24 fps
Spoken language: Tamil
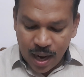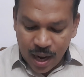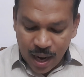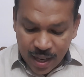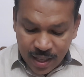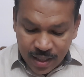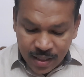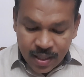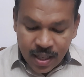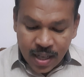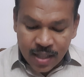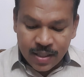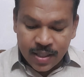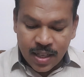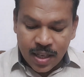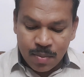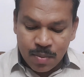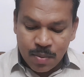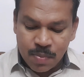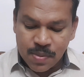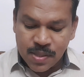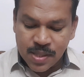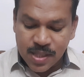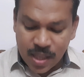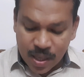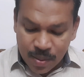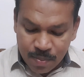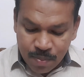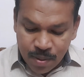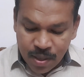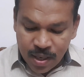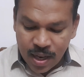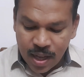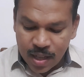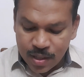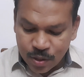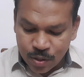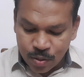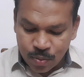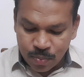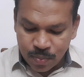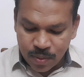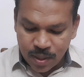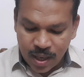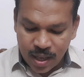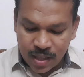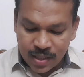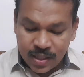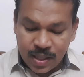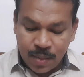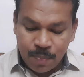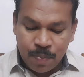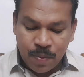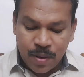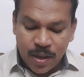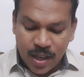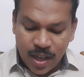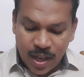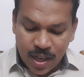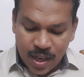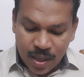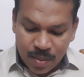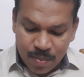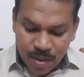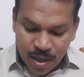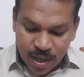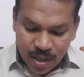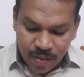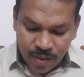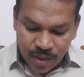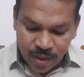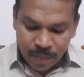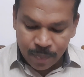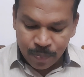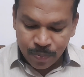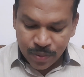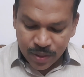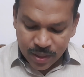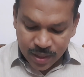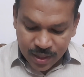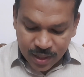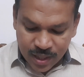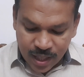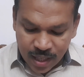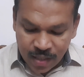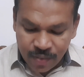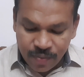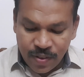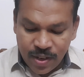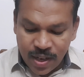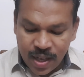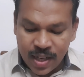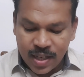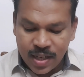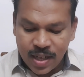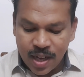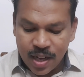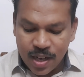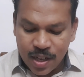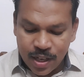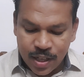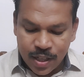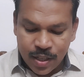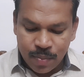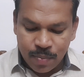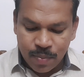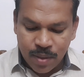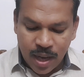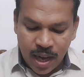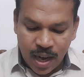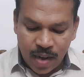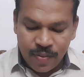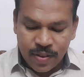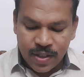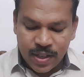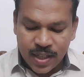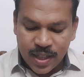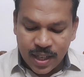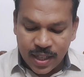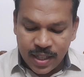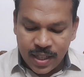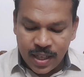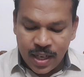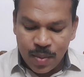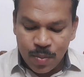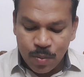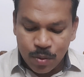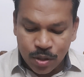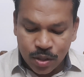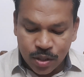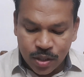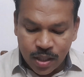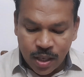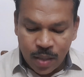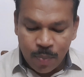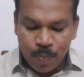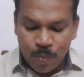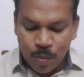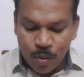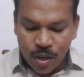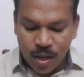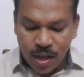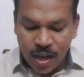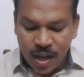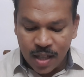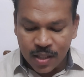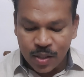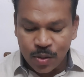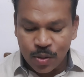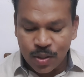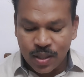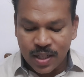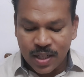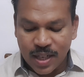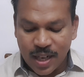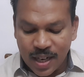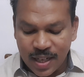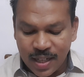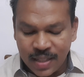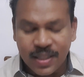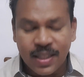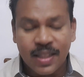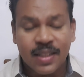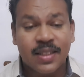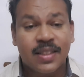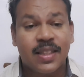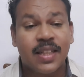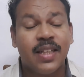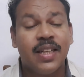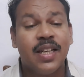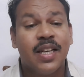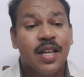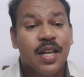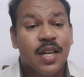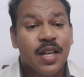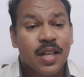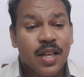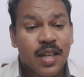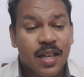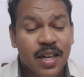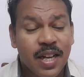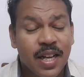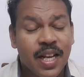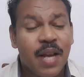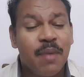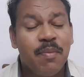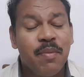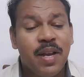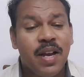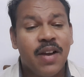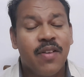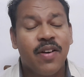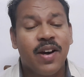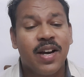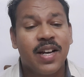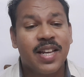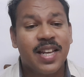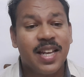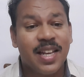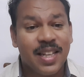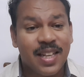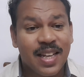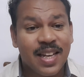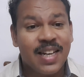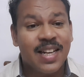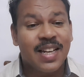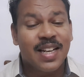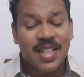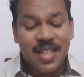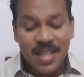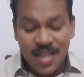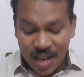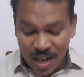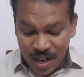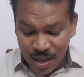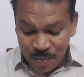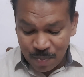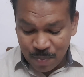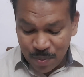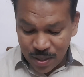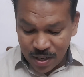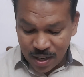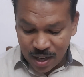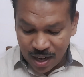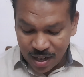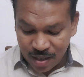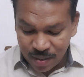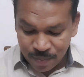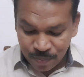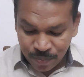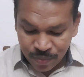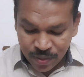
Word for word: ஐந்தாந்தரமும் சண்பல்லாத்தும் அந்த பிரகாரமாகவே தன் வேலைக்காரனையும் அவன் கையிலே முத்திரை போடாத ஒரு கடிதத்தை நெகமியாவாகிய எனக்கு அனுப்பினான்